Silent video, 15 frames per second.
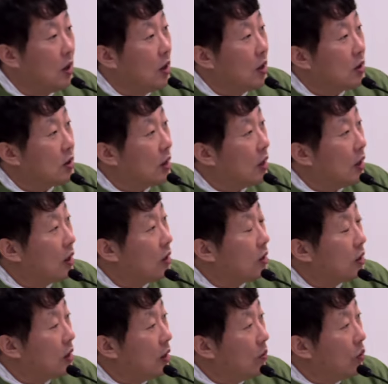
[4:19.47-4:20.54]
제가
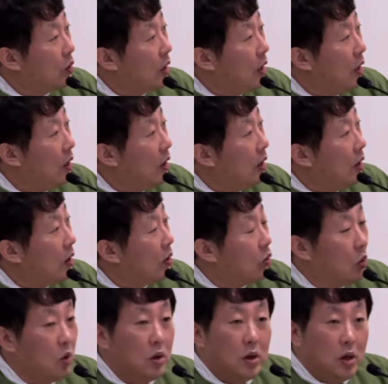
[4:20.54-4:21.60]
지난번에
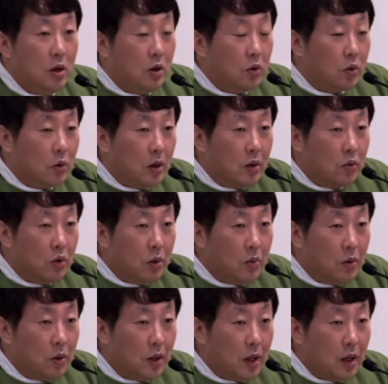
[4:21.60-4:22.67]
올 1년 동안 우리
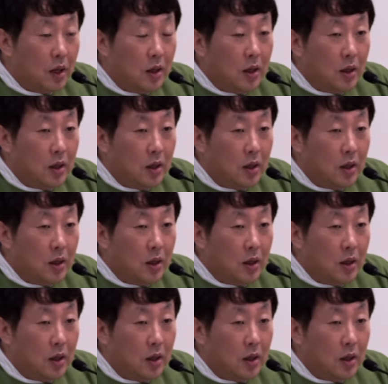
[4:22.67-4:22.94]
본당